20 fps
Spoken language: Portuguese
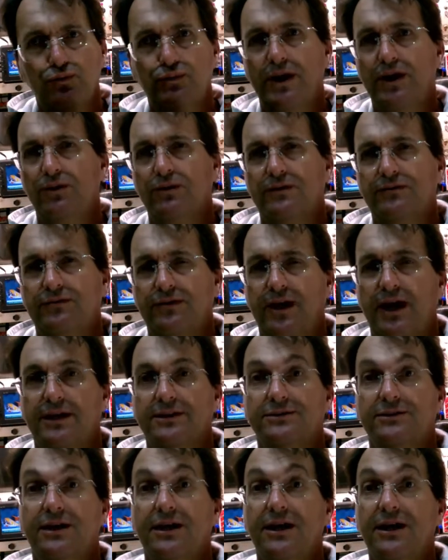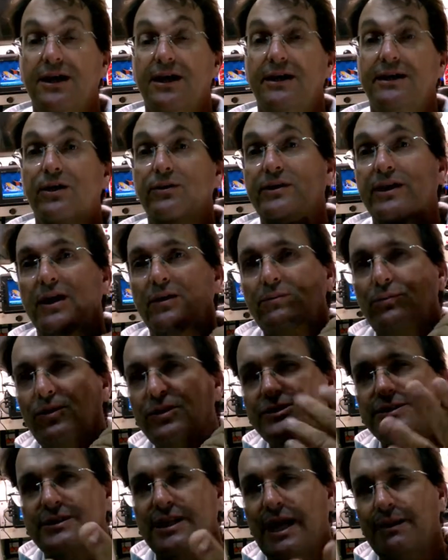é eu que faço. E eu quero
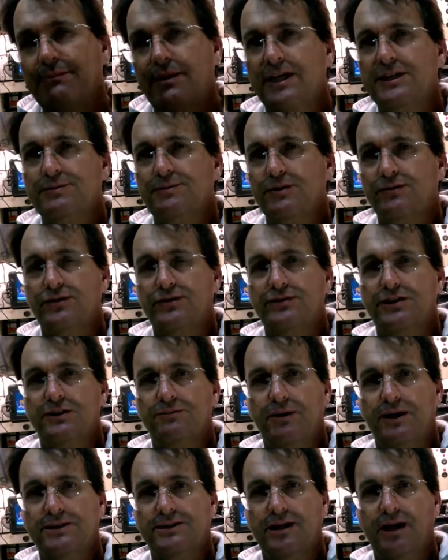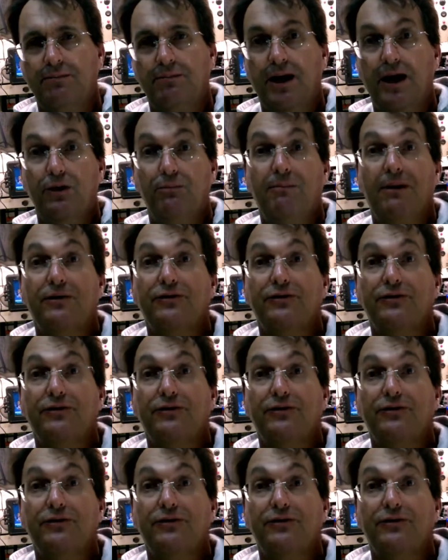mostrar mais para vocês mais trabalho.